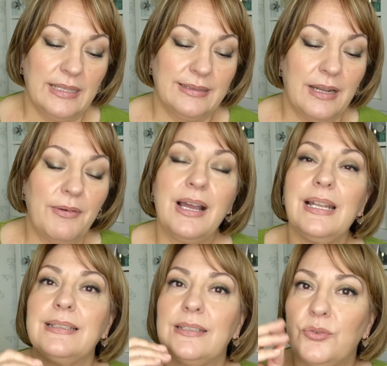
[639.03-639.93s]
Trabaja
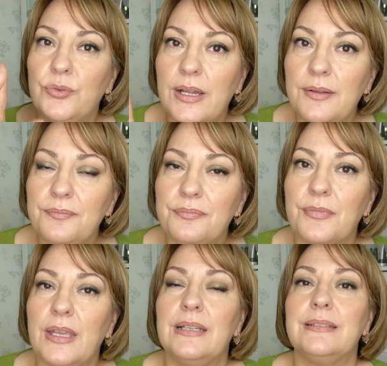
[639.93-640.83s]
la textura,
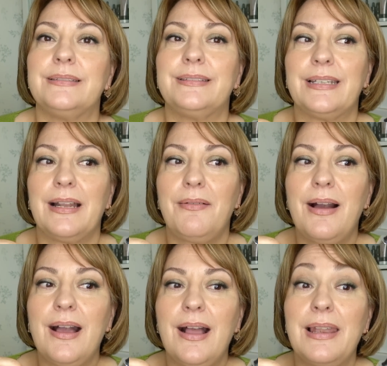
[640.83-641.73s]

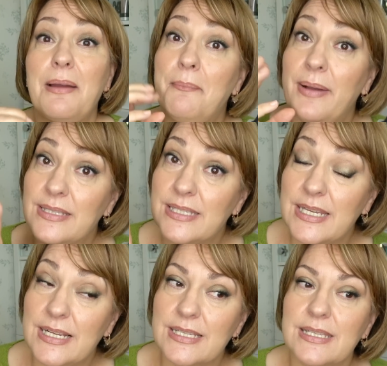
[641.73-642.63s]
trabaja las
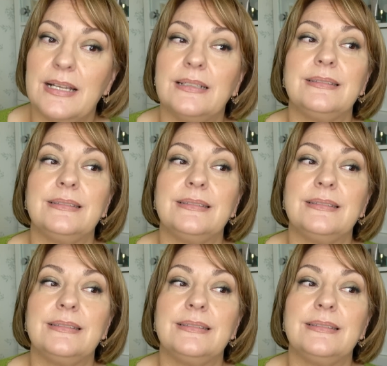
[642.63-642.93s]
manchas,